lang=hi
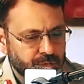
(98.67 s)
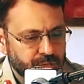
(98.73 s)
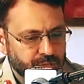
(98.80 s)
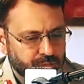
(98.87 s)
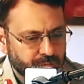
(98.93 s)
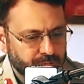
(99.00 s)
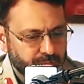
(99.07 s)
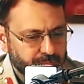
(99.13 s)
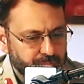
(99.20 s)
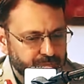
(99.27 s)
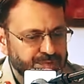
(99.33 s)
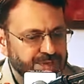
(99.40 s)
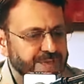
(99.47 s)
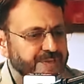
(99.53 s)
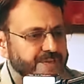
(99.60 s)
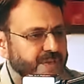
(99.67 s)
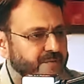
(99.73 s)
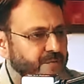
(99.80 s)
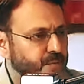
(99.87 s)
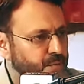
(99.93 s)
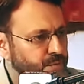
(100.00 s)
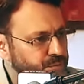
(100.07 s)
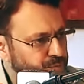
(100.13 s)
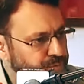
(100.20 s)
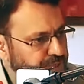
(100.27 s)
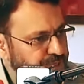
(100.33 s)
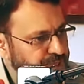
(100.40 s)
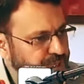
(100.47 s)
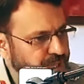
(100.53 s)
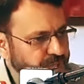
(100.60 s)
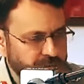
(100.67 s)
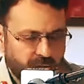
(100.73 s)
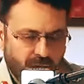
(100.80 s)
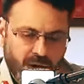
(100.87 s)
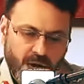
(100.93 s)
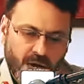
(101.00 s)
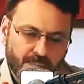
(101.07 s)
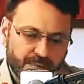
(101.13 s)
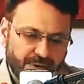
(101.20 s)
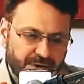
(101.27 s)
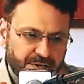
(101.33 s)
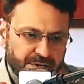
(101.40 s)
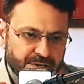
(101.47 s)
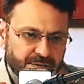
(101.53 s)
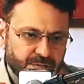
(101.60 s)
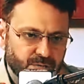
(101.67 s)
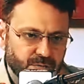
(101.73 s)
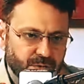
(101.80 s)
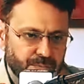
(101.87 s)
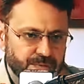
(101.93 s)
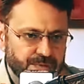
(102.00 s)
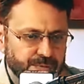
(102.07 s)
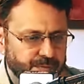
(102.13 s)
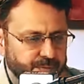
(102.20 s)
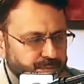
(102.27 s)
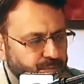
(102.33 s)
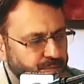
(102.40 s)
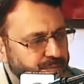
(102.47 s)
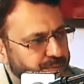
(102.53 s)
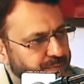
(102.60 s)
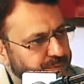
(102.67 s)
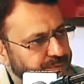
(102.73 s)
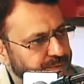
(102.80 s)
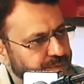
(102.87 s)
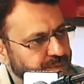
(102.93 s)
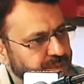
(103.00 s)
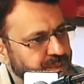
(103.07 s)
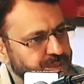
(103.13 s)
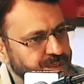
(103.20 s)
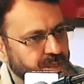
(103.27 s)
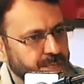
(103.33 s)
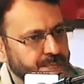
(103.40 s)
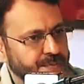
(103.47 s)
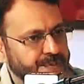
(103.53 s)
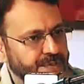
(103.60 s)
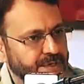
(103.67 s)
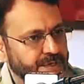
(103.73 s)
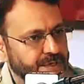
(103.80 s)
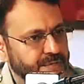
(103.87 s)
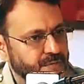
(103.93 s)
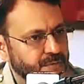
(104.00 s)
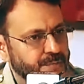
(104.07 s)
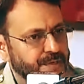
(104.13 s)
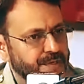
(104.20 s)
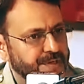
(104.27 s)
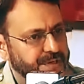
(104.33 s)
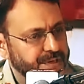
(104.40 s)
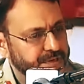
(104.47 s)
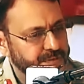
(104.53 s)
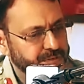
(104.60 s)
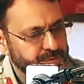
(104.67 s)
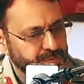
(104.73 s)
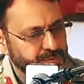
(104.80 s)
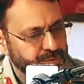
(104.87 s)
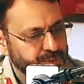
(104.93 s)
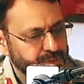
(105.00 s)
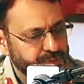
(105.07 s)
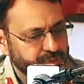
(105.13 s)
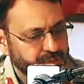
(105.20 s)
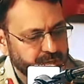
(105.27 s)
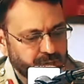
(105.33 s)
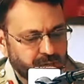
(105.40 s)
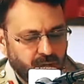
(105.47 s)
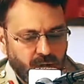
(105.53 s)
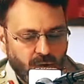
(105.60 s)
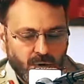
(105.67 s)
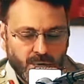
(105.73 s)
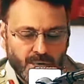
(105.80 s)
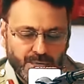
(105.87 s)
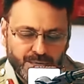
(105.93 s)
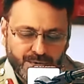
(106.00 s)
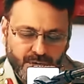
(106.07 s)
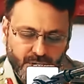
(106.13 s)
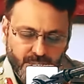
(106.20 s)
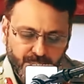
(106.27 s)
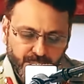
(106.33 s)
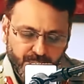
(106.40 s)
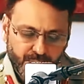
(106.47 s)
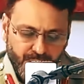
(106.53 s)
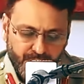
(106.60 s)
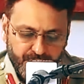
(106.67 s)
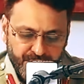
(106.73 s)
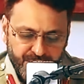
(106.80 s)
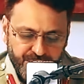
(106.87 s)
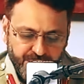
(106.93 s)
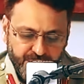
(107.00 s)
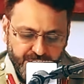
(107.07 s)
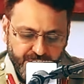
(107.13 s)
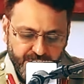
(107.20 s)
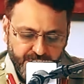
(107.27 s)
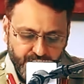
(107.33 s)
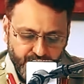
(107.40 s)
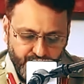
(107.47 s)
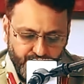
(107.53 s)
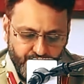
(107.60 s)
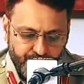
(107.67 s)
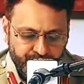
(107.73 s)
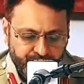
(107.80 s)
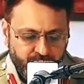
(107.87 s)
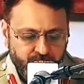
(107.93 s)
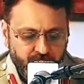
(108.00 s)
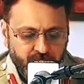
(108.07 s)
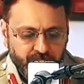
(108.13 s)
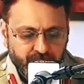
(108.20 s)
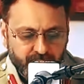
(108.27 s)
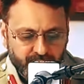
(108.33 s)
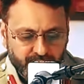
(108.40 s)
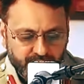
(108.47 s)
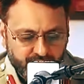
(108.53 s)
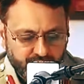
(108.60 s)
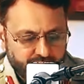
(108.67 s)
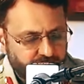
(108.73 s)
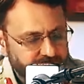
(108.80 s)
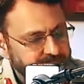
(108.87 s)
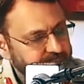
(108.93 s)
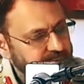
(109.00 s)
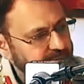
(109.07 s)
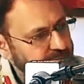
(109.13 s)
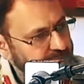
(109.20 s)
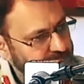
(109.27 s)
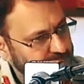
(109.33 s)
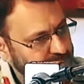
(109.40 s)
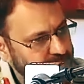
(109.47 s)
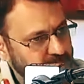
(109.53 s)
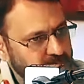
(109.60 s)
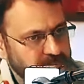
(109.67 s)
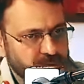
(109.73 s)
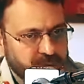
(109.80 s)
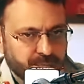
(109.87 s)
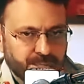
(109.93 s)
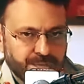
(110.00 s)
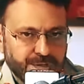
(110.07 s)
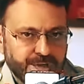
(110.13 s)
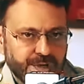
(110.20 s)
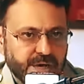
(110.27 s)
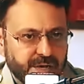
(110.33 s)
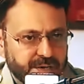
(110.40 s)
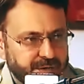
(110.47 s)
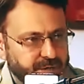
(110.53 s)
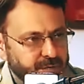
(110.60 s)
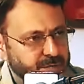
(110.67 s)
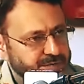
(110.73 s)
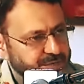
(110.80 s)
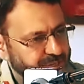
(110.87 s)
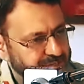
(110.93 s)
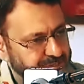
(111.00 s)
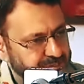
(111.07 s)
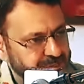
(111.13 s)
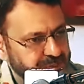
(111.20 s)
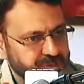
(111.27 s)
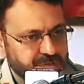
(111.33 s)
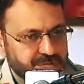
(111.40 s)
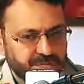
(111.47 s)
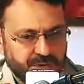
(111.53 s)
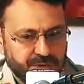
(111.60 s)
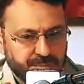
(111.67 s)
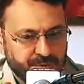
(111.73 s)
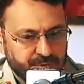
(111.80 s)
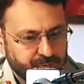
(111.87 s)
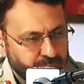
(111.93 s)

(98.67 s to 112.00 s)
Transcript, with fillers: प्रोसीडिंग्स हैं वो क्लोज़ हो जाती हैं हम कैंडिडेट्स को वापस अपने रूम में भेज देते हैं जहाँ पर जाके वो अपना डिनर कंज्यूम करते हैं और यहाँ पर भी मैं मैंशन करना चाहूँगा कि सिंस आई एस एस बी की एक बड़ी हेक्टिक और चैलेंजिंग इन्वायरमेंट तो